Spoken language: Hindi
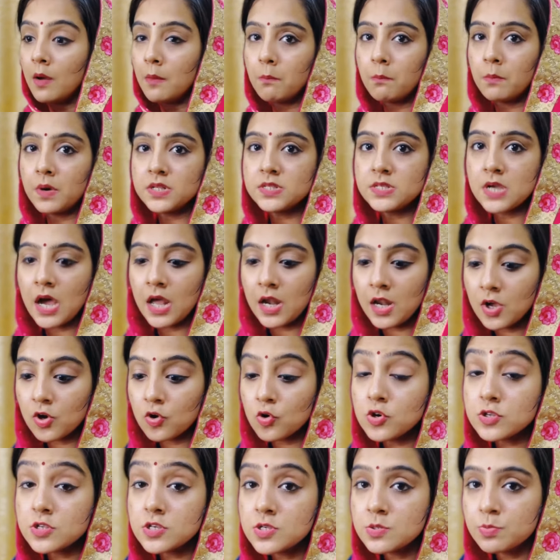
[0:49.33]
मजा ले
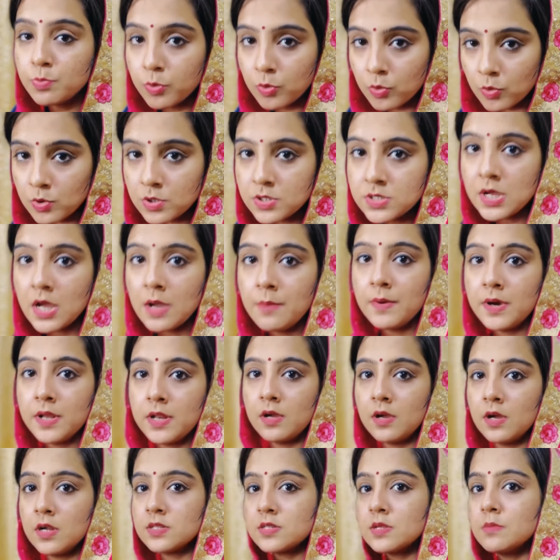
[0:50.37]
कोई चीज भूल जाए हमारे
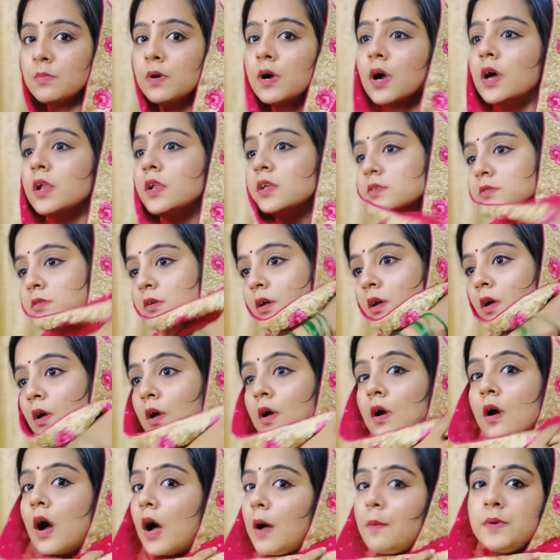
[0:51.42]
घर से मंगाने से
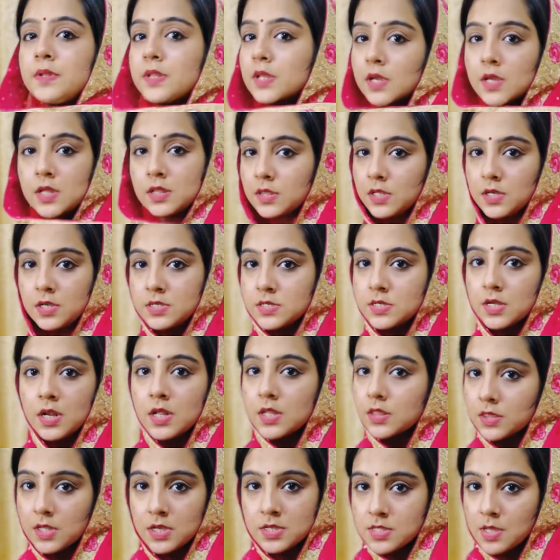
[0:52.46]
अभी देखिए तीज के लिए
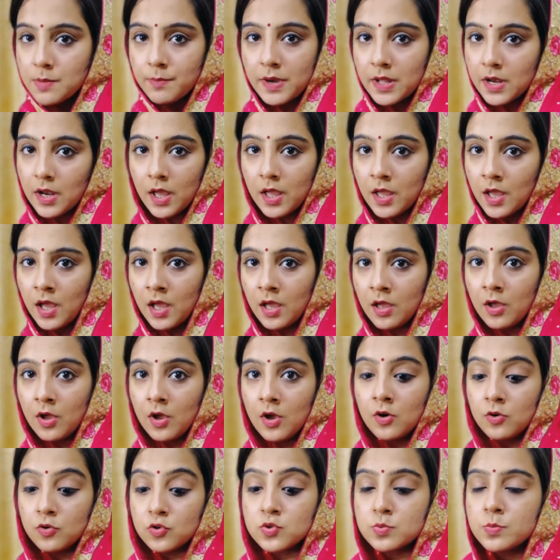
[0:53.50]
इतना सामान आया है
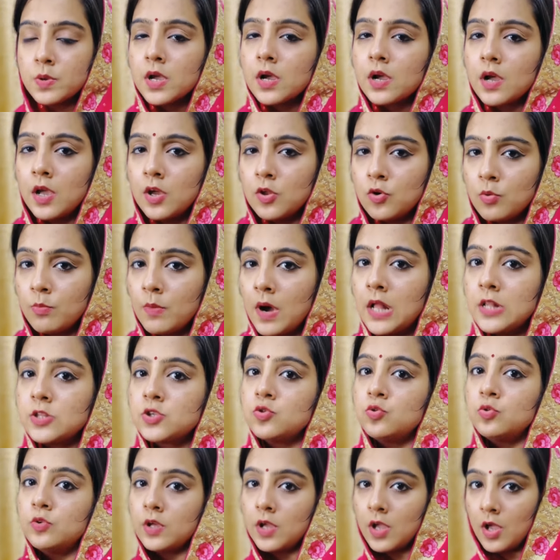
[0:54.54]
उसमें कहीं रुमाल
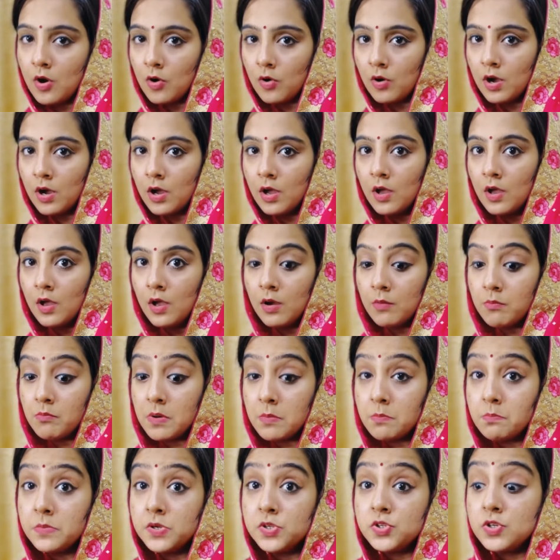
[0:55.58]
छूट गया होगा
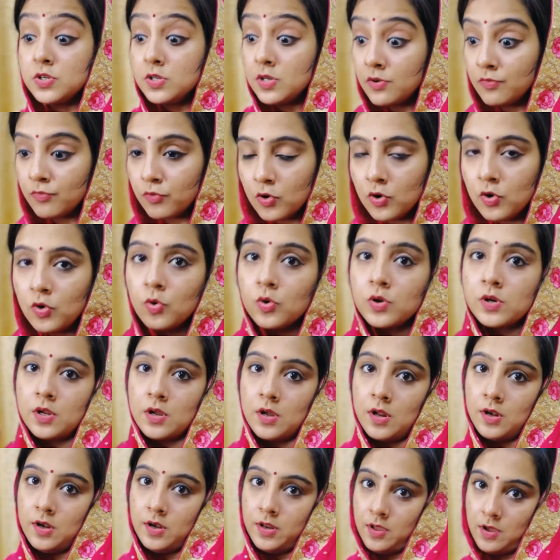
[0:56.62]
मम्मी जी ने वो नोट
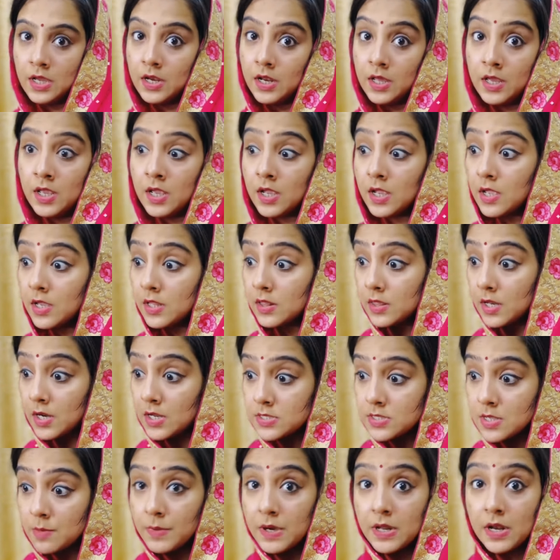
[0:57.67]
कर लिया नहीं कि इतना
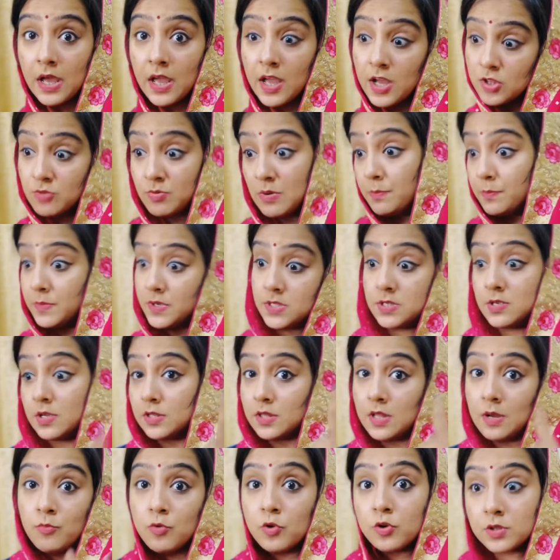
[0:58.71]
सामान आया तो मम्मी जी
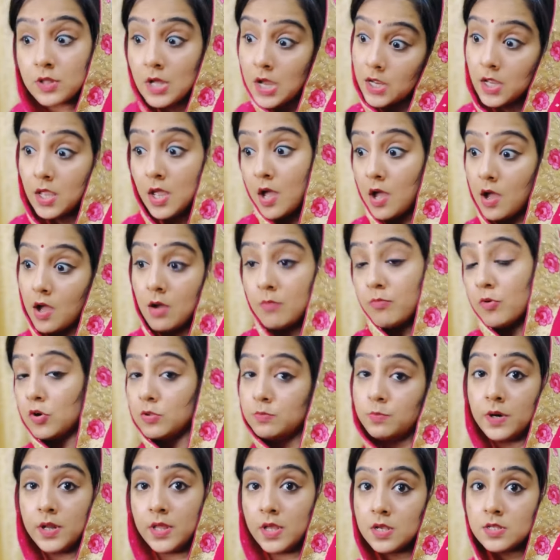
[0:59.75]
एकदम उठता के हाँ बहुत
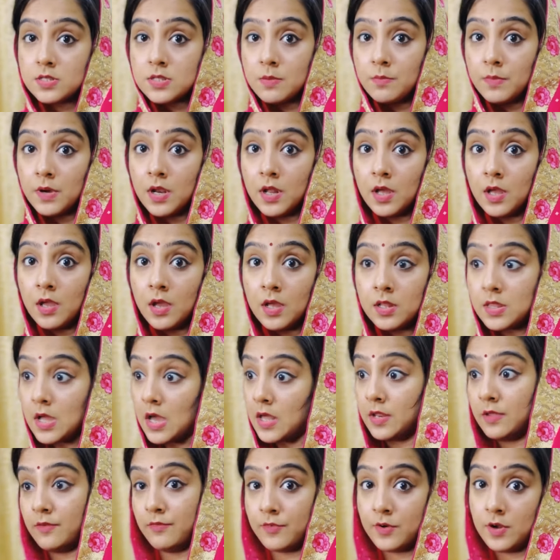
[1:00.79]
बढ़िया सामान आया है
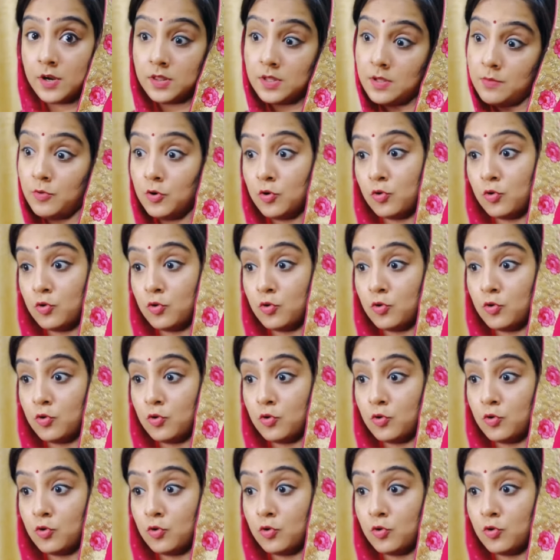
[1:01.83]
तारीफ कर दे वो